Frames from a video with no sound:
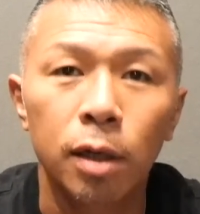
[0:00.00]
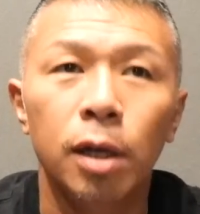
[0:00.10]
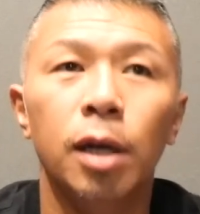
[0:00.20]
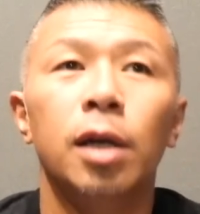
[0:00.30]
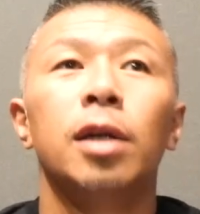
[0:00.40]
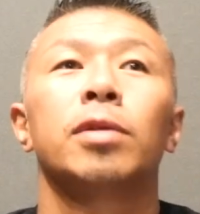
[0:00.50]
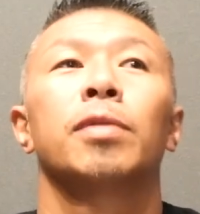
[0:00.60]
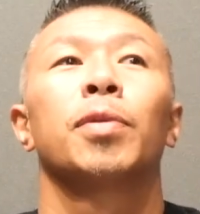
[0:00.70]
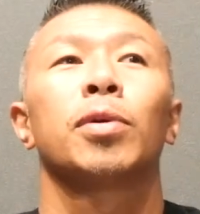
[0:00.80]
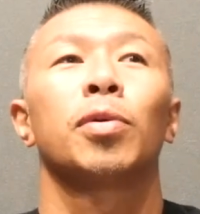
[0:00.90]

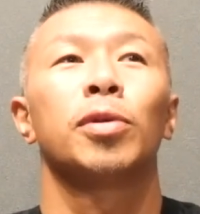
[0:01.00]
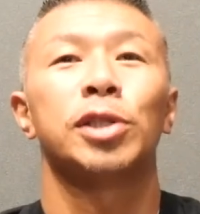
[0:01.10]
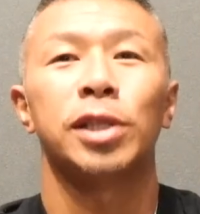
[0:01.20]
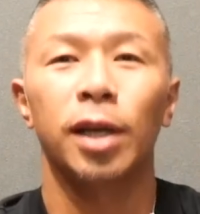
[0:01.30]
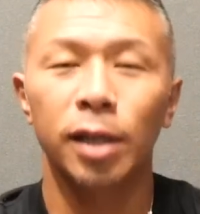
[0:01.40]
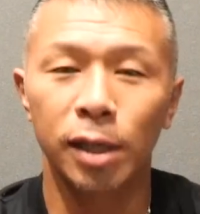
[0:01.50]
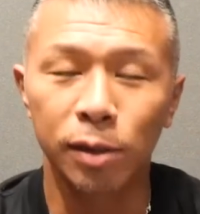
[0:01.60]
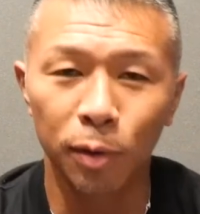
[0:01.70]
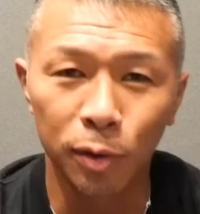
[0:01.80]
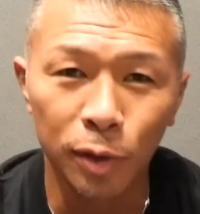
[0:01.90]
えー、僕この試合ね
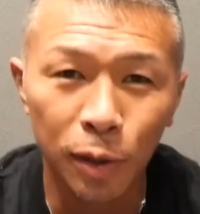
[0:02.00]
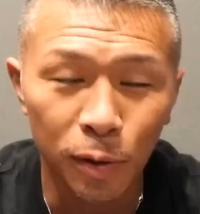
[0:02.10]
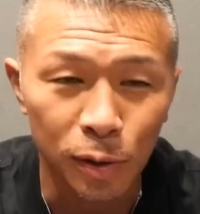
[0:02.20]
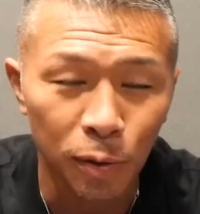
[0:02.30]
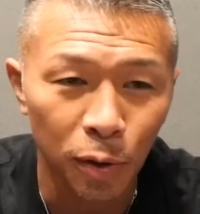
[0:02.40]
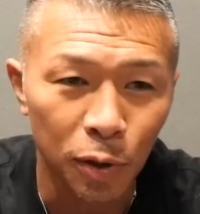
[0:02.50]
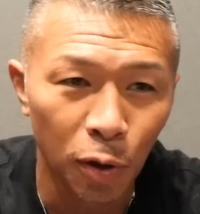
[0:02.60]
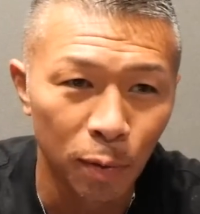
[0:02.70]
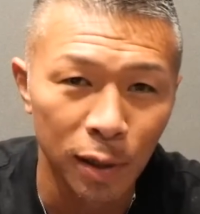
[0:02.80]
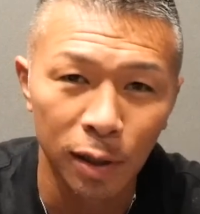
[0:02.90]
すごく1個すごい
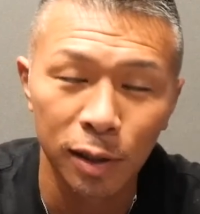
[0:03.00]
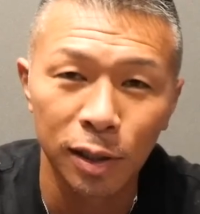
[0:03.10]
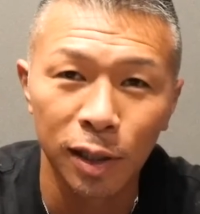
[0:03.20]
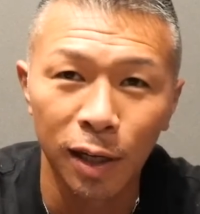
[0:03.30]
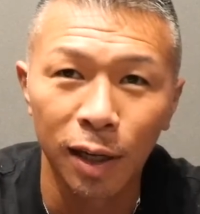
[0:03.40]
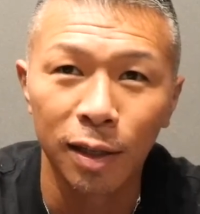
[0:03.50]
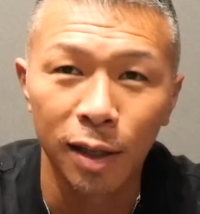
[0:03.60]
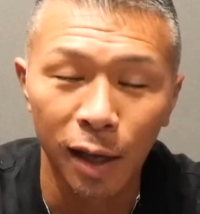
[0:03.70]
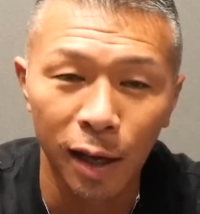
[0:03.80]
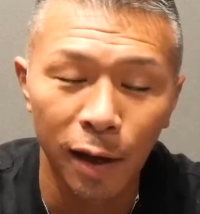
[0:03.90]
興味の試合があっ
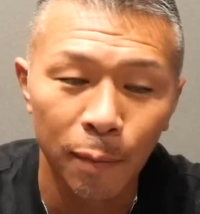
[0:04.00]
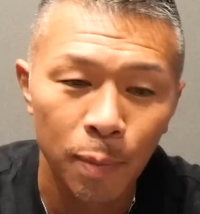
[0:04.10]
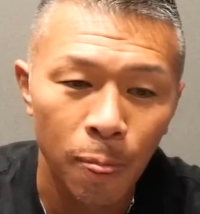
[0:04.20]
て